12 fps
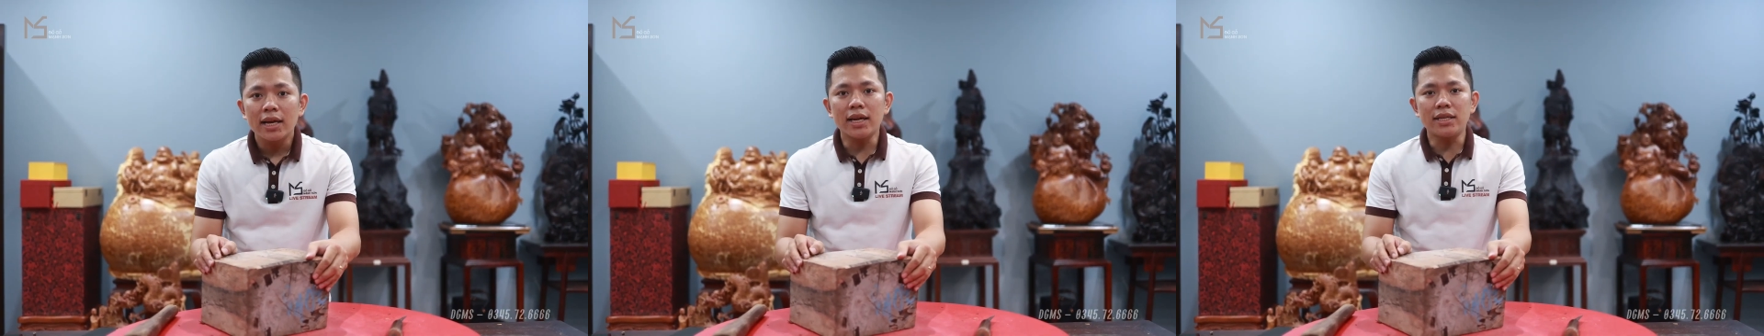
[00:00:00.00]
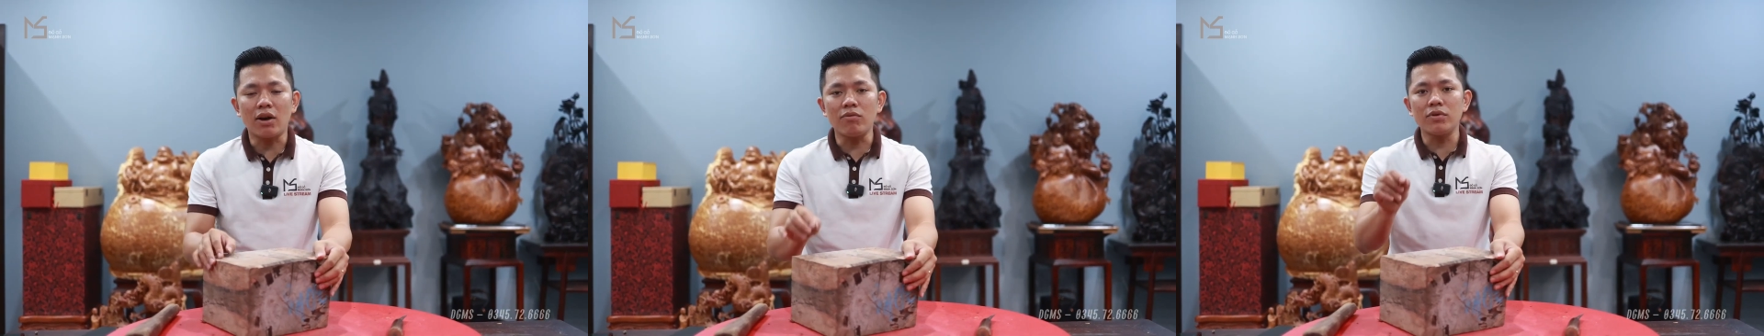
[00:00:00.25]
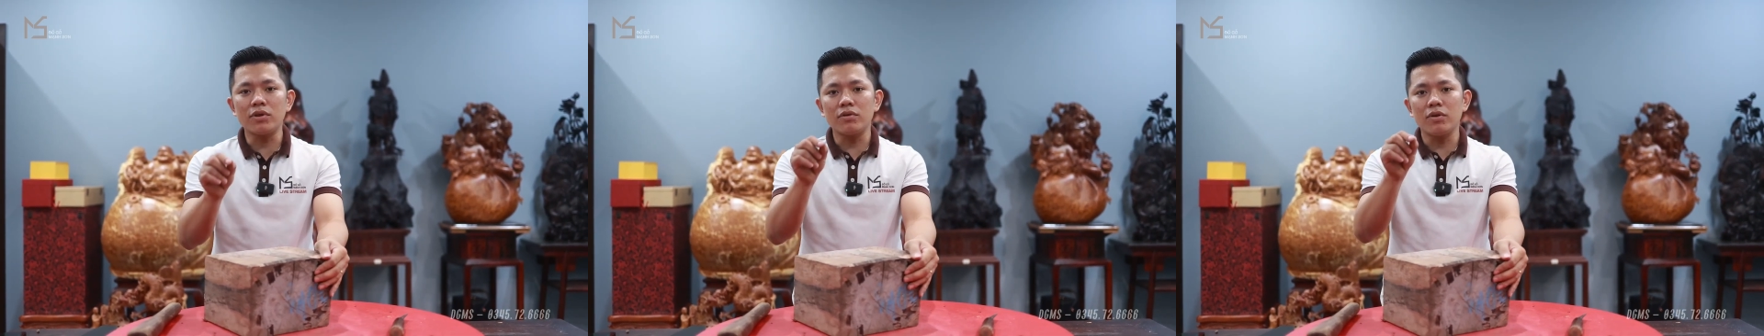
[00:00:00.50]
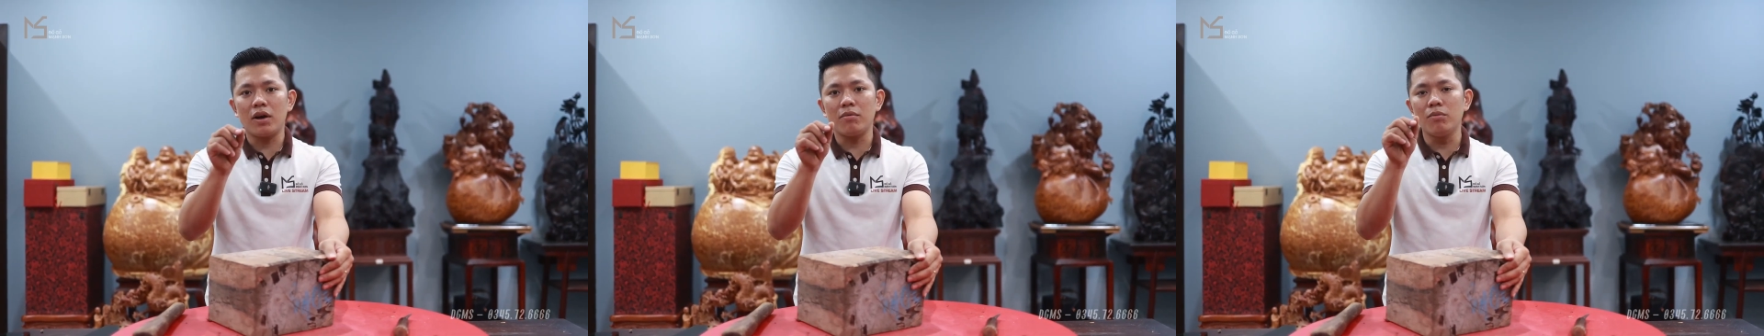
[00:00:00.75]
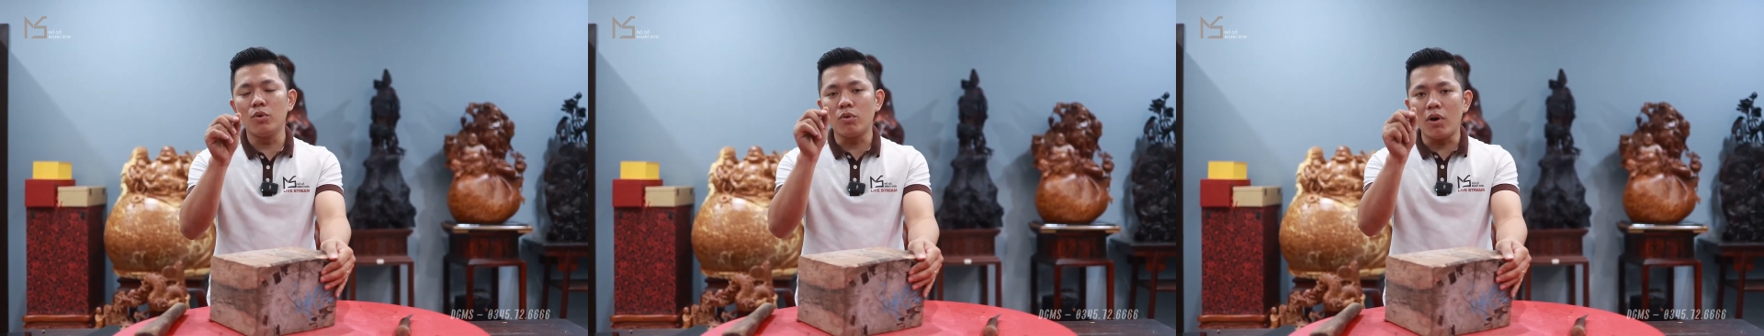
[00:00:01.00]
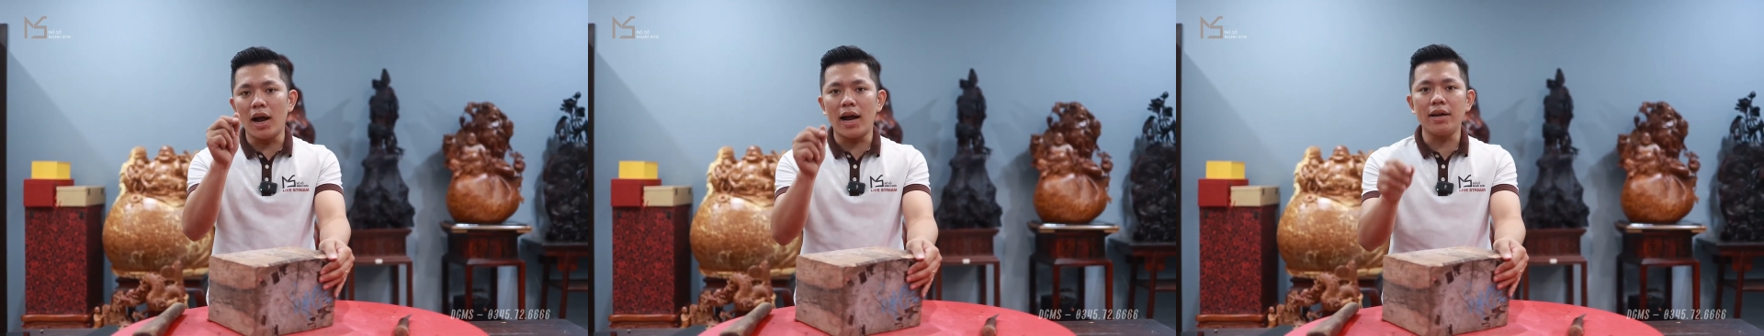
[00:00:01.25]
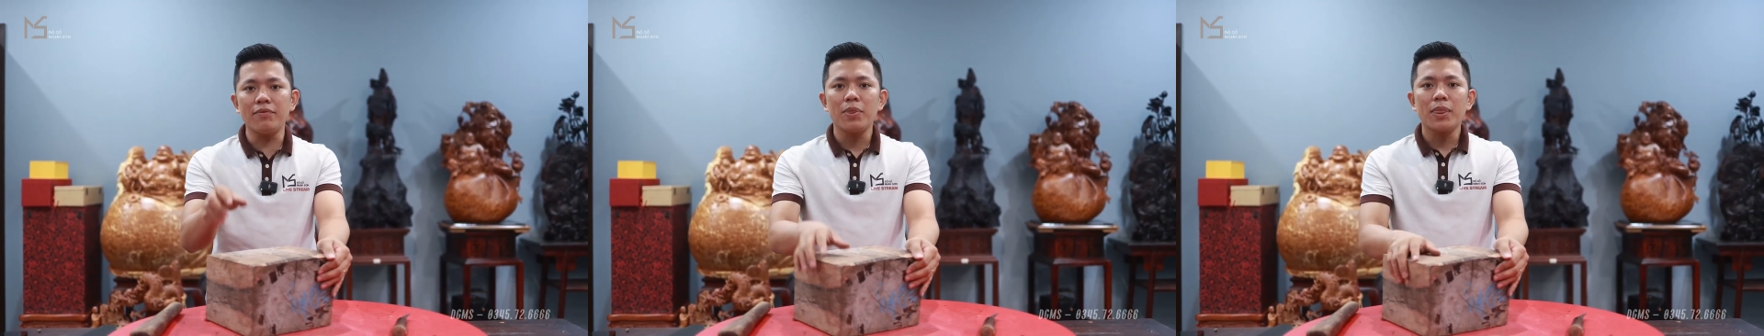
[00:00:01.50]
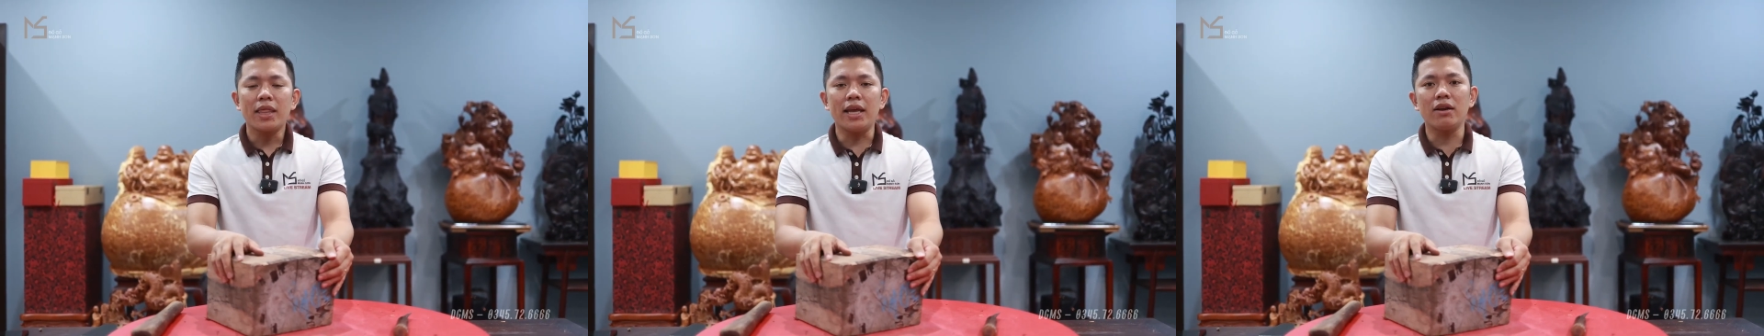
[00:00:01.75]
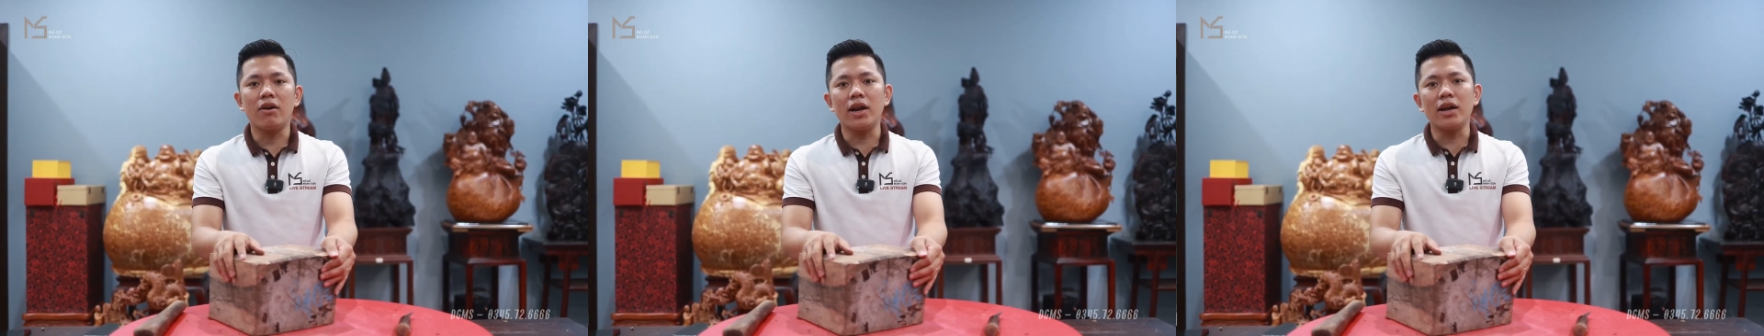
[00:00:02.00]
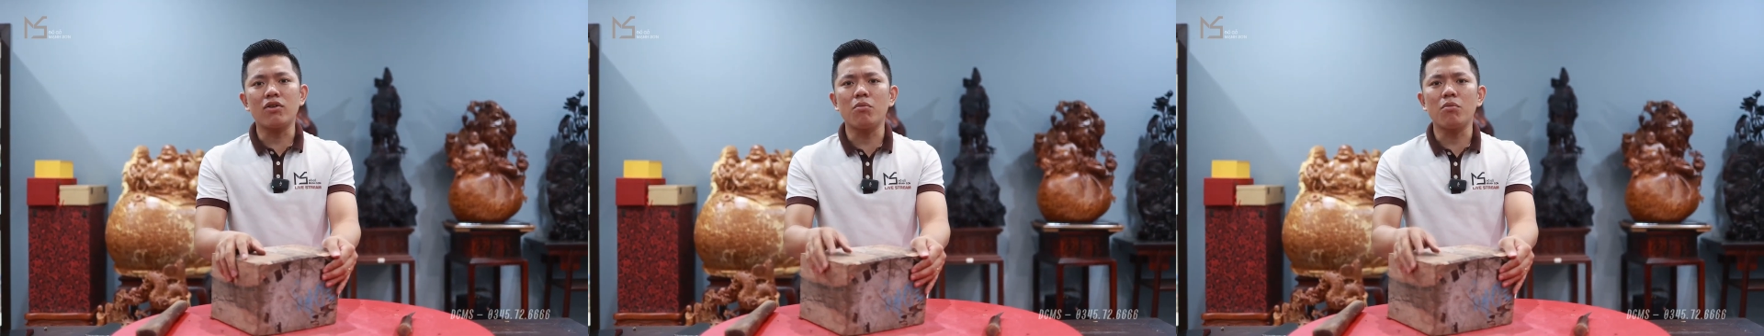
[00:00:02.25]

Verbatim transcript: Thế trong uh, muôn hoa ấy thì nó lại